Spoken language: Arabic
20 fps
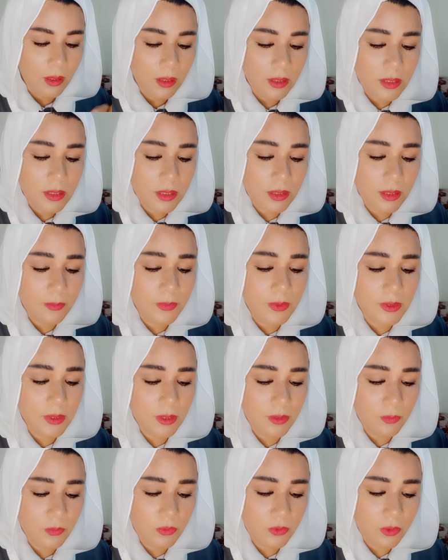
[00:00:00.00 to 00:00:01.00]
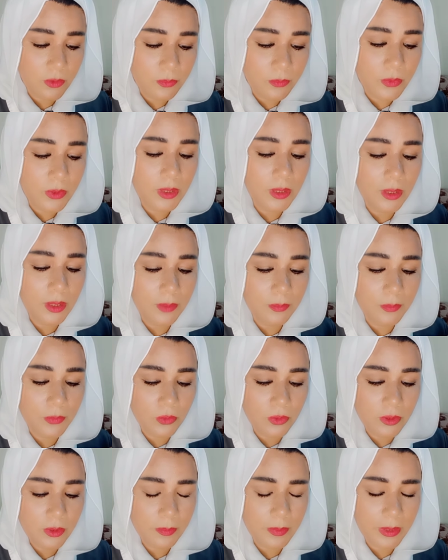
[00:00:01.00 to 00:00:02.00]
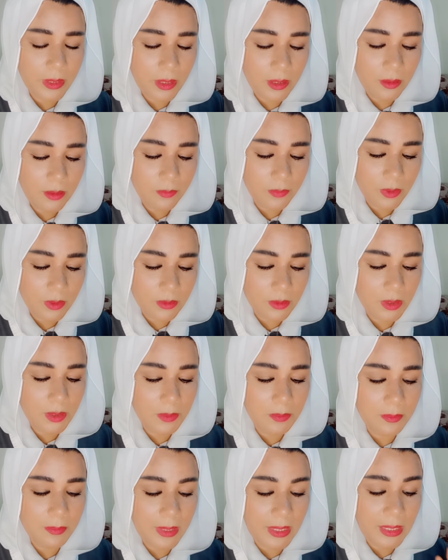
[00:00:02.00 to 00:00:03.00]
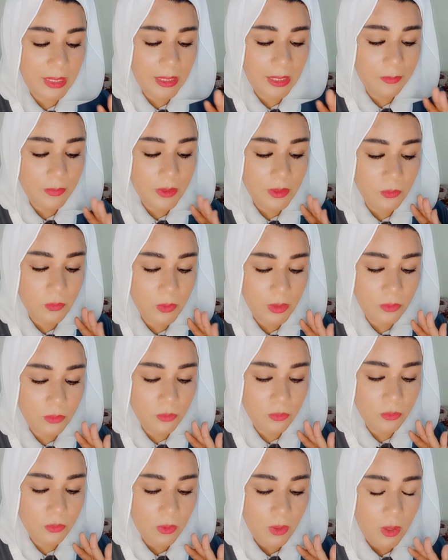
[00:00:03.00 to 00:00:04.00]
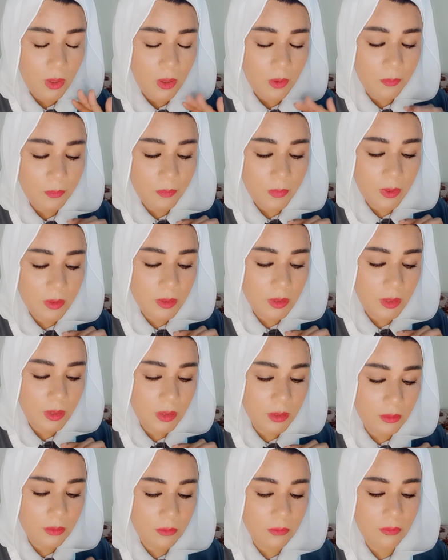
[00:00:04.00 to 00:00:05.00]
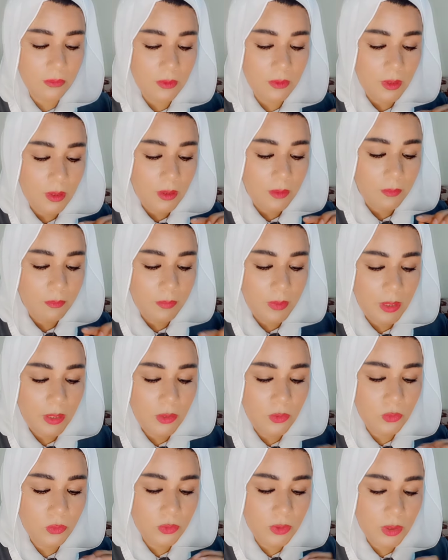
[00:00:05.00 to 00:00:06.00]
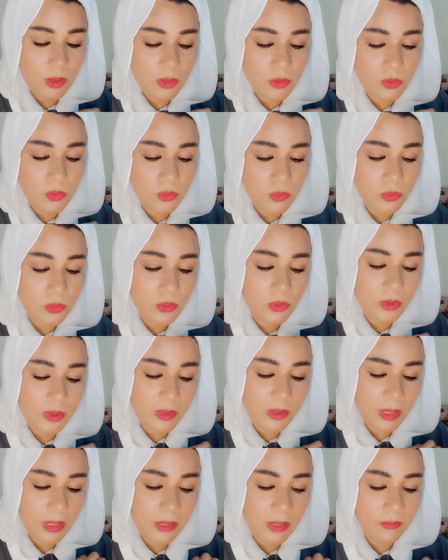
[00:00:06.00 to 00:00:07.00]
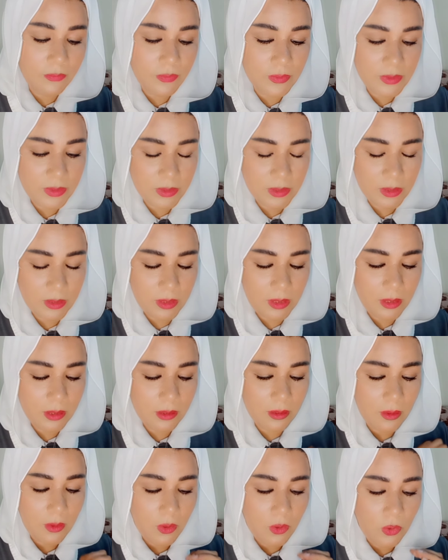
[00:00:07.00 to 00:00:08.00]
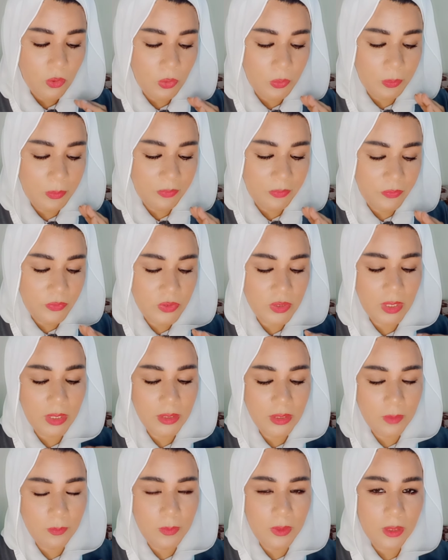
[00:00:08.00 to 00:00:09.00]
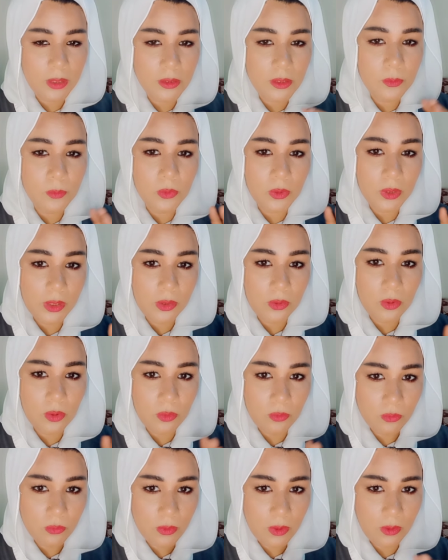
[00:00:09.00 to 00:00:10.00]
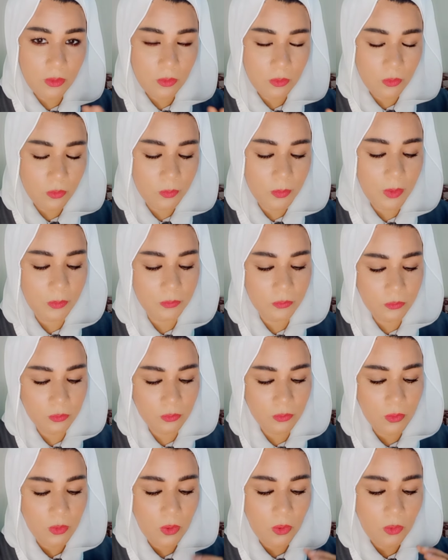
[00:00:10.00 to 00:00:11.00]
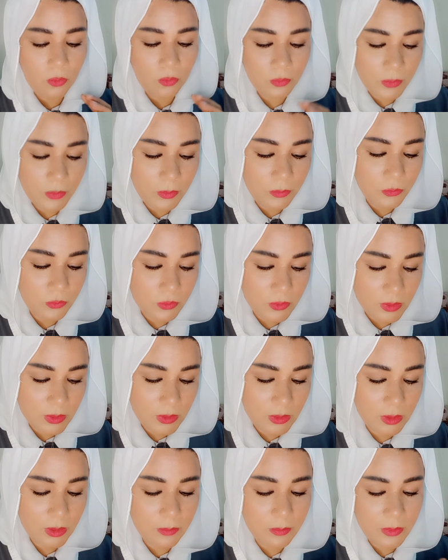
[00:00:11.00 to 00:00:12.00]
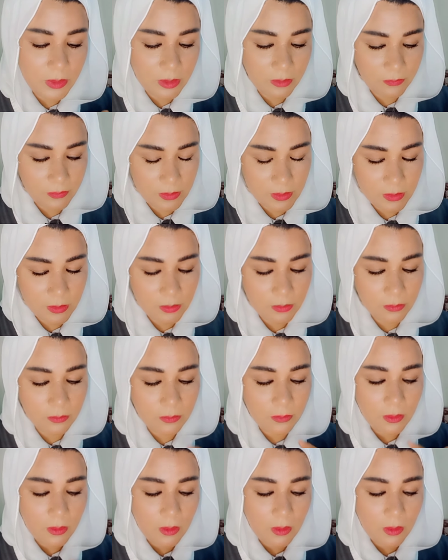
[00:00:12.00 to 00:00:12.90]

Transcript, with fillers: اتصدمت صدمة عمري لما كنت بكلم خطيبي مع العلم ان والده مريض بقيله ثلاث شهور نايم في السرير ومفيش حد بيخدمه غير هو ومامته ومامته ست كبيرة في السن